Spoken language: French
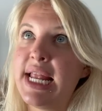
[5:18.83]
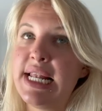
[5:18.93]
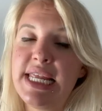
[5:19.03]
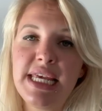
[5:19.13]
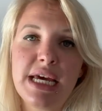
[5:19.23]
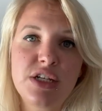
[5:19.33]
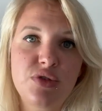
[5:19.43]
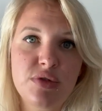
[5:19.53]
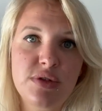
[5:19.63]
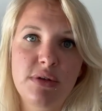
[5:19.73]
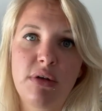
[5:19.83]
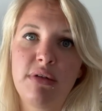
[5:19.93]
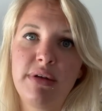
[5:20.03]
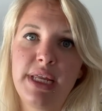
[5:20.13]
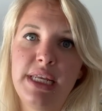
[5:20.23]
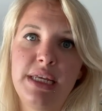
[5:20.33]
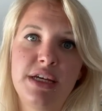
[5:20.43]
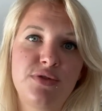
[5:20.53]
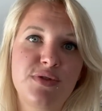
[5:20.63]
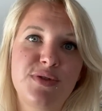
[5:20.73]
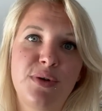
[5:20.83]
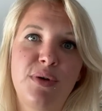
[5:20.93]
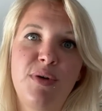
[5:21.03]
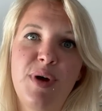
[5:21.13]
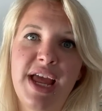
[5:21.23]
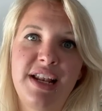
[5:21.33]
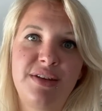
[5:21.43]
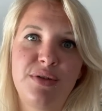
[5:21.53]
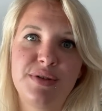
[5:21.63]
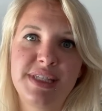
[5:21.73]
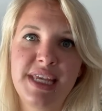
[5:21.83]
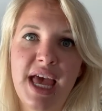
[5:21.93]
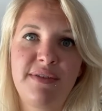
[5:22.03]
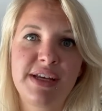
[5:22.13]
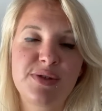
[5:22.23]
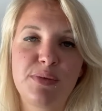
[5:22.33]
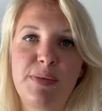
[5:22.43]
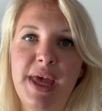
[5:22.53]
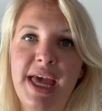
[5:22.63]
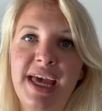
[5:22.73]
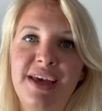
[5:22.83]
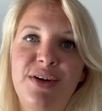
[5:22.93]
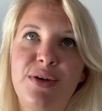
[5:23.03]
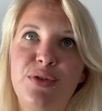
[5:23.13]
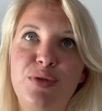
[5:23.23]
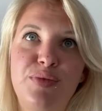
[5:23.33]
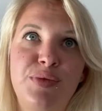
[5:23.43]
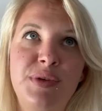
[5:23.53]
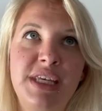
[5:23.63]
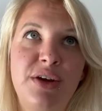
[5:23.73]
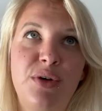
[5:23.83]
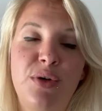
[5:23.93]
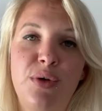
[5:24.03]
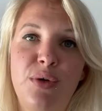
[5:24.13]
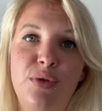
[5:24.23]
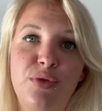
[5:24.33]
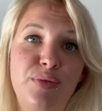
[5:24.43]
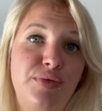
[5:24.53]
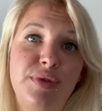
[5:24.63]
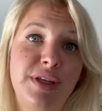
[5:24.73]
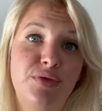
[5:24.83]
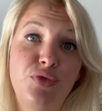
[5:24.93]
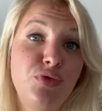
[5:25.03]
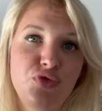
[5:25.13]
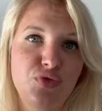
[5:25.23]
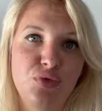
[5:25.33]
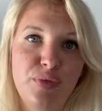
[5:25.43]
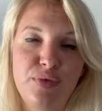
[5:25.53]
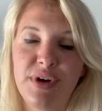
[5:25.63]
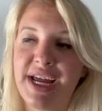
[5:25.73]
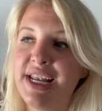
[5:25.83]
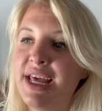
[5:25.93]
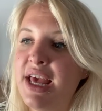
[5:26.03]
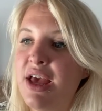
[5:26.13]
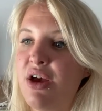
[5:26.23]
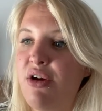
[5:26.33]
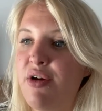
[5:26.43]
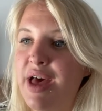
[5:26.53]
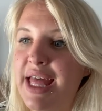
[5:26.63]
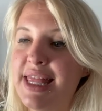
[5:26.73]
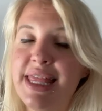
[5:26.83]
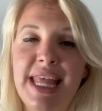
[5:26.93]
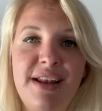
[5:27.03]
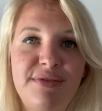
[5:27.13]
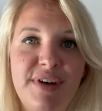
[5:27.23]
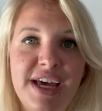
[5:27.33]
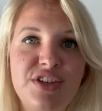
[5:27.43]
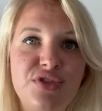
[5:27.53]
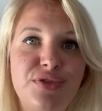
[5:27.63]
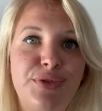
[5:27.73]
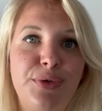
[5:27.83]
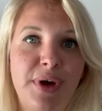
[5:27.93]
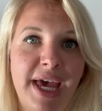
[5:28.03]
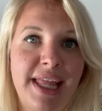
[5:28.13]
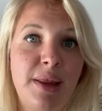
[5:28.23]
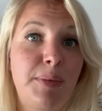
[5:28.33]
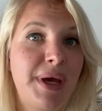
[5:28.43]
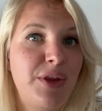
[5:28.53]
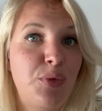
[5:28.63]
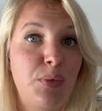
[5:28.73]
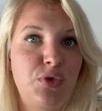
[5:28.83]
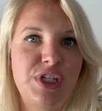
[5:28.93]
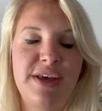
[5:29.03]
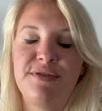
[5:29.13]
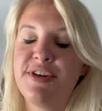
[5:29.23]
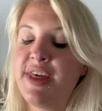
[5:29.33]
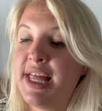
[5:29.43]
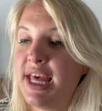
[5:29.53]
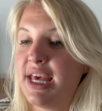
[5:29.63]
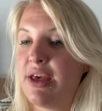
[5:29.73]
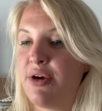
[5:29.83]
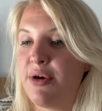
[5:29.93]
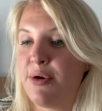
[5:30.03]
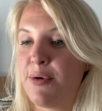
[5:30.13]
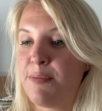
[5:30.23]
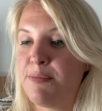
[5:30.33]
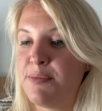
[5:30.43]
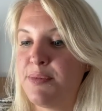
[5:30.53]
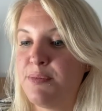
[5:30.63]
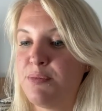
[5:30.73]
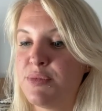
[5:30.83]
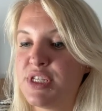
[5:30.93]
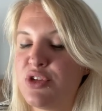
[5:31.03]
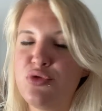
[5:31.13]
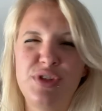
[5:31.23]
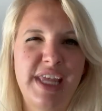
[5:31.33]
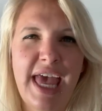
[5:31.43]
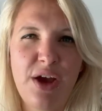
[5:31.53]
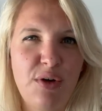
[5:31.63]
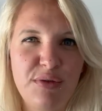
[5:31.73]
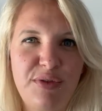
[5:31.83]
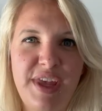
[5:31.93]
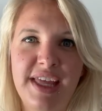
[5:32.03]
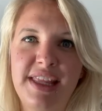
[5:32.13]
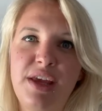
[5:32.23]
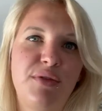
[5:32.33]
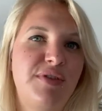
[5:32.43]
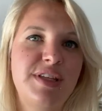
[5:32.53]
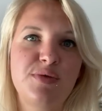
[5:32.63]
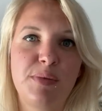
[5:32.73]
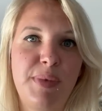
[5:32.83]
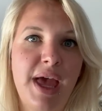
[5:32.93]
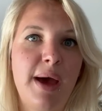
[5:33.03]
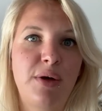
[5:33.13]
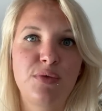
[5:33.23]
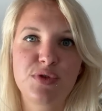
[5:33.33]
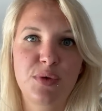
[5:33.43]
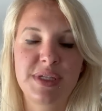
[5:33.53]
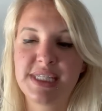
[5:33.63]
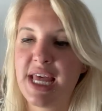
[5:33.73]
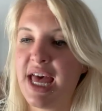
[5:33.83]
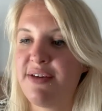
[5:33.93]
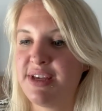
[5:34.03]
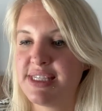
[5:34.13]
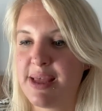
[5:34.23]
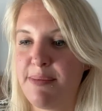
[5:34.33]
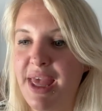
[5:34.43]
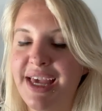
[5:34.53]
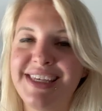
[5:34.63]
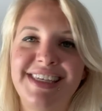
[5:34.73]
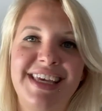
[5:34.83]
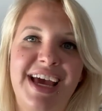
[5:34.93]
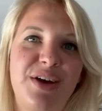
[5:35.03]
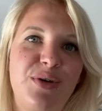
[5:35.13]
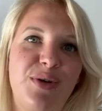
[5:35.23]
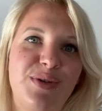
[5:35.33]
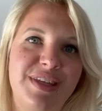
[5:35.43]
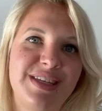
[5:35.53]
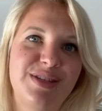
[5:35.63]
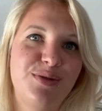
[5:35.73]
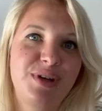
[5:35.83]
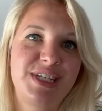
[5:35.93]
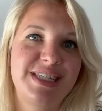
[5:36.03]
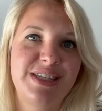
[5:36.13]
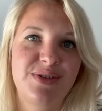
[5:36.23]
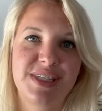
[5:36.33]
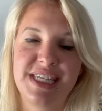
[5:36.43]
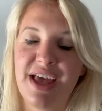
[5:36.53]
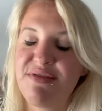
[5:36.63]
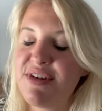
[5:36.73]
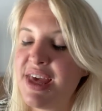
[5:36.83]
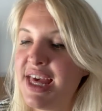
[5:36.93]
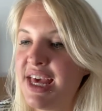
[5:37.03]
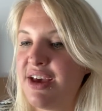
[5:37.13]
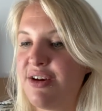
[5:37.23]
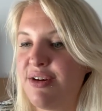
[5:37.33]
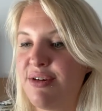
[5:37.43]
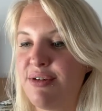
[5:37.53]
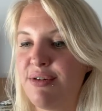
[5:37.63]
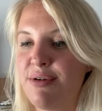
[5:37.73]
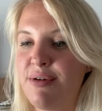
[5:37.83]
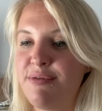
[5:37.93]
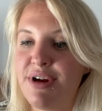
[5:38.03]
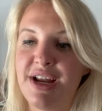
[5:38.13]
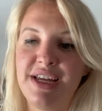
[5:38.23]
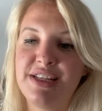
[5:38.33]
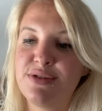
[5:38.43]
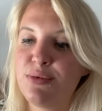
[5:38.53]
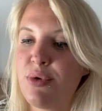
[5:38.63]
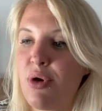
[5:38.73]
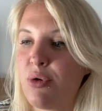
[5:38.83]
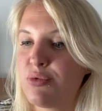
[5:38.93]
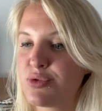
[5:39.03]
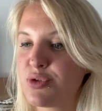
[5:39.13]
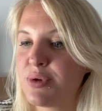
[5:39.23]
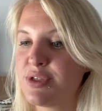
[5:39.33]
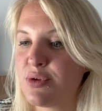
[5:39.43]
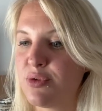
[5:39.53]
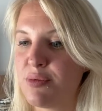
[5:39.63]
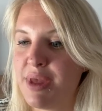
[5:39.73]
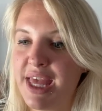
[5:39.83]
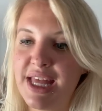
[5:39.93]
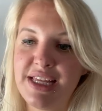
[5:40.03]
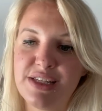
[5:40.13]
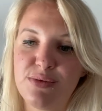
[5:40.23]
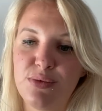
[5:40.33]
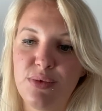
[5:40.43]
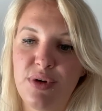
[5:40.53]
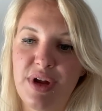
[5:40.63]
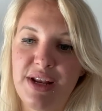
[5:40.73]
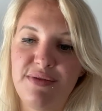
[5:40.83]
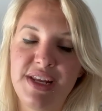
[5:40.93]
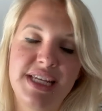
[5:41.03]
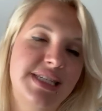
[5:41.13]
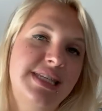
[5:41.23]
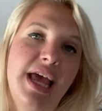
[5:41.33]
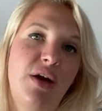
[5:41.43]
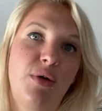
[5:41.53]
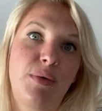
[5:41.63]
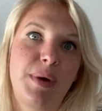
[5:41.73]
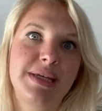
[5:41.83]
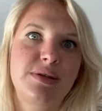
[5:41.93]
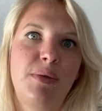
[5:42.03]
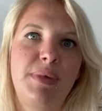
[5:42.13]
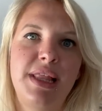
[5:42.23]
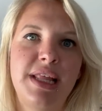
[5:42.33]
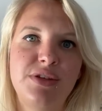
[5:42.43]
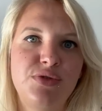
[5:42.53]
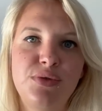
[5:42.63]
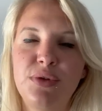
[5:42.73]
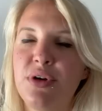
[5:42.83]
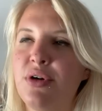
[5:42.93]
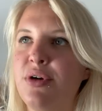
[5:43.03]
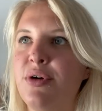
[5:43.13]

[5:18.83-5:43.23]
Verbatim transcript: Lia Josserand, et Lia Josserand, elle euh, tient avec son père euh, depuis, euh, depuis toujours pour elle un élevage de rennes près de Megève. C'est une très grande fierté, en fait son père a construit ça avec sa mère qui a des origines scandinaves. et voilà, ils ont construit ce domaine, ils ont élevé les cerfs presque en pleine nature.